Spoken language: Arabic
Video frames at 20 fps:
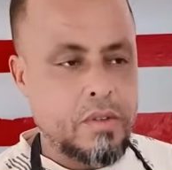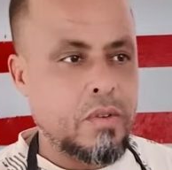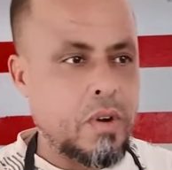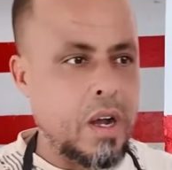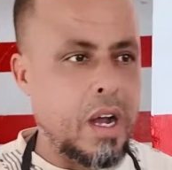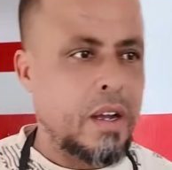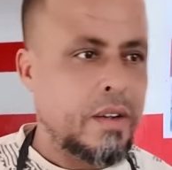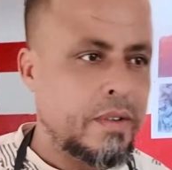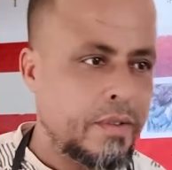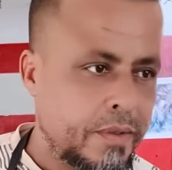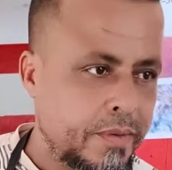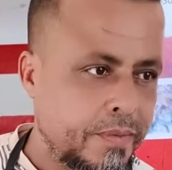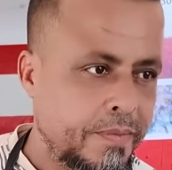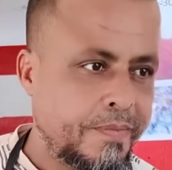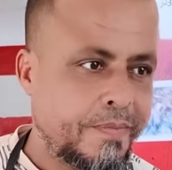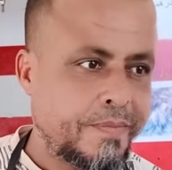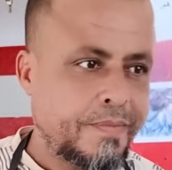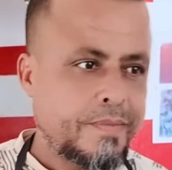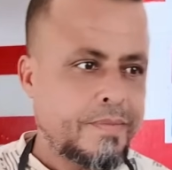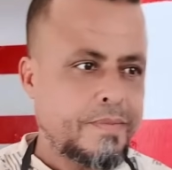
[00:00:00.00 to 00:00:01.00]
واه اللي غادي
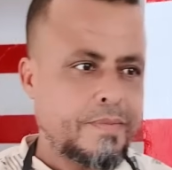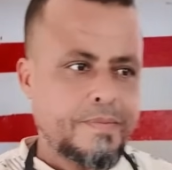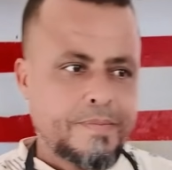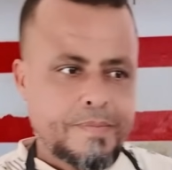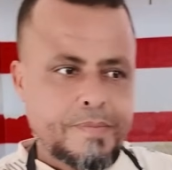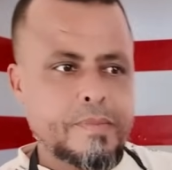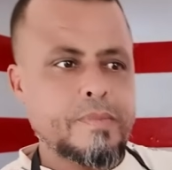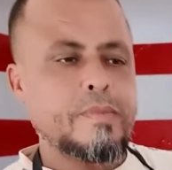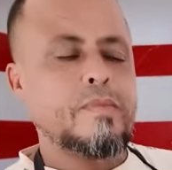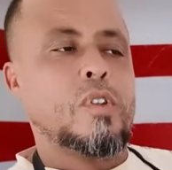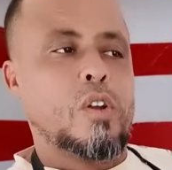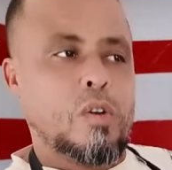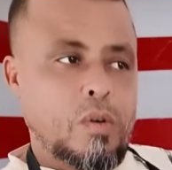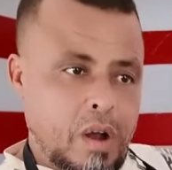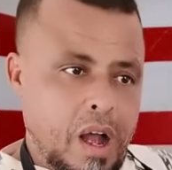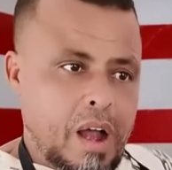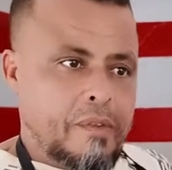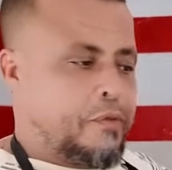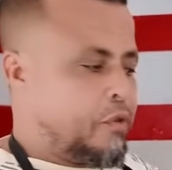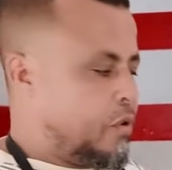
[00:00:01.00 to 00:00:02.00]
بالمعزل حله ولا غادي
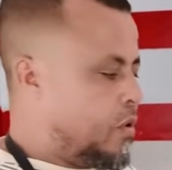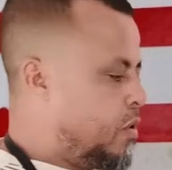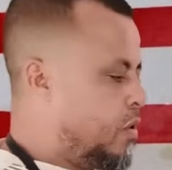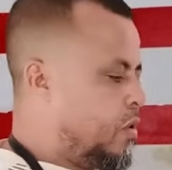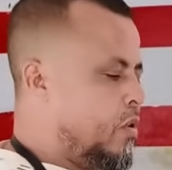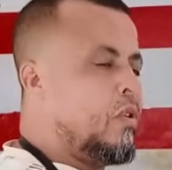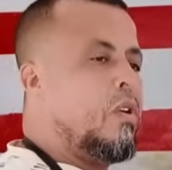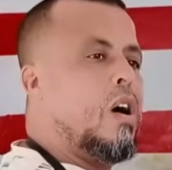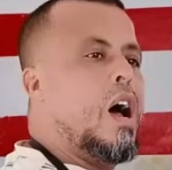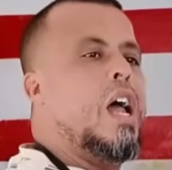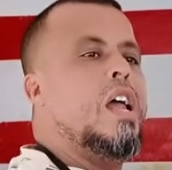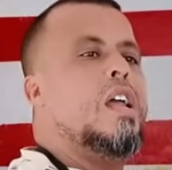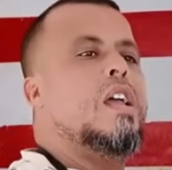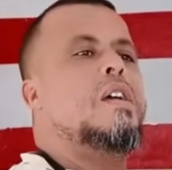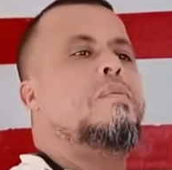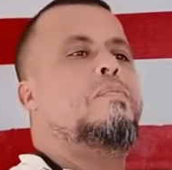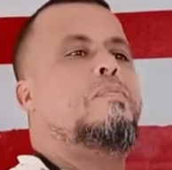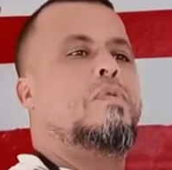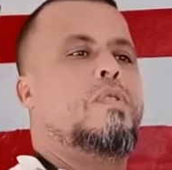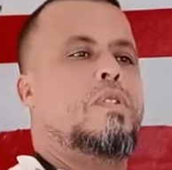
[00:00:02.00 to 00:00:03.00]

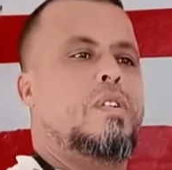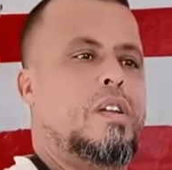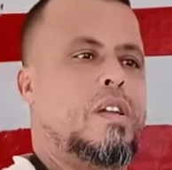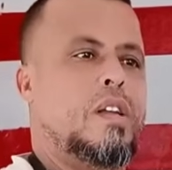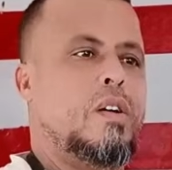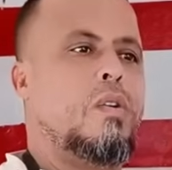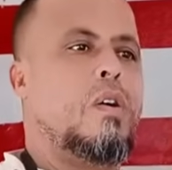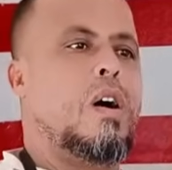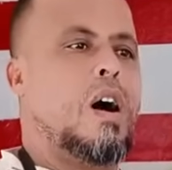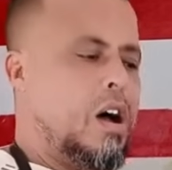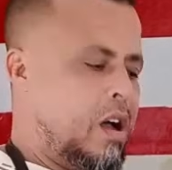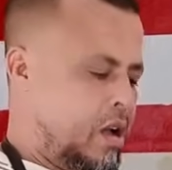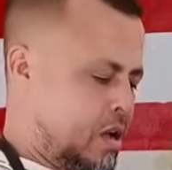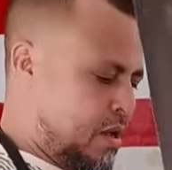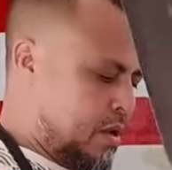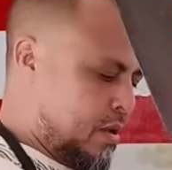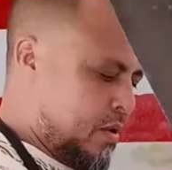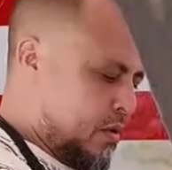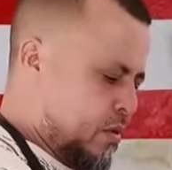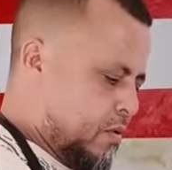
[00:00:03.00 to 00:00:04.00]
بالعشيله العشيله
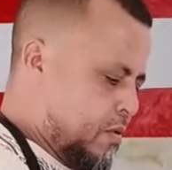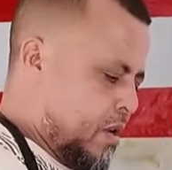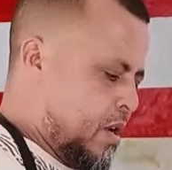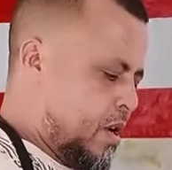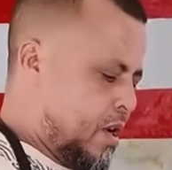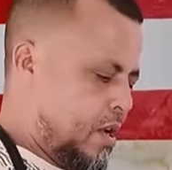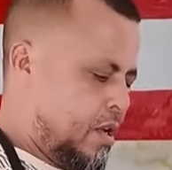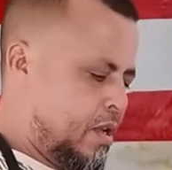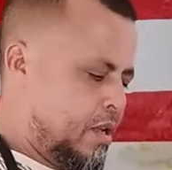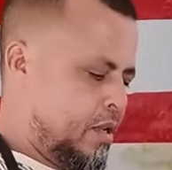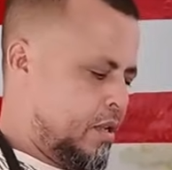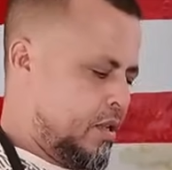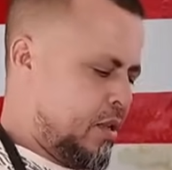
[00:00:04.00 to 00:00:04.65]
واه واه بكري